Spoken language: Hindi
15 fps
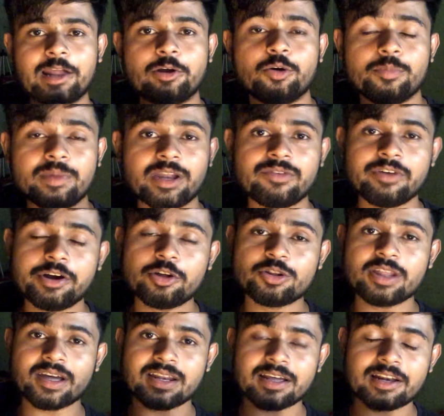हेलो मेरी वीडियो
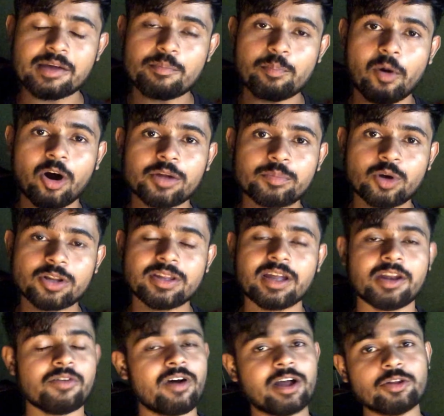देखने के लिए बहुत बहुत
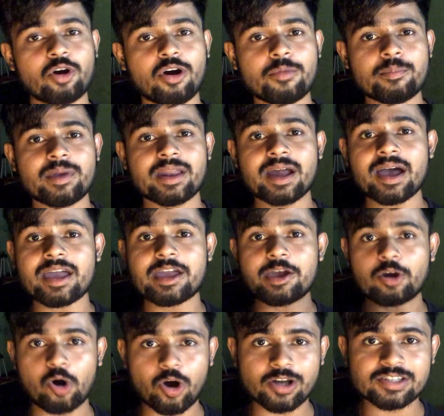धन्यवाद और मेरा
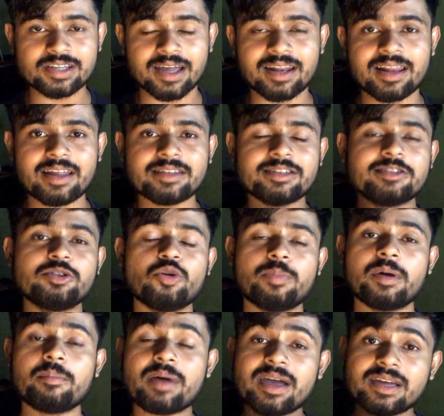एक और चैनल है जिसके
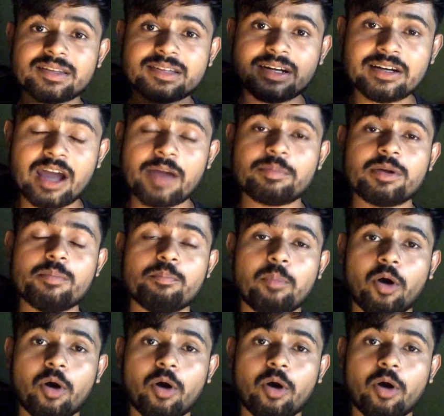ऊपर मैं इसी टाइप की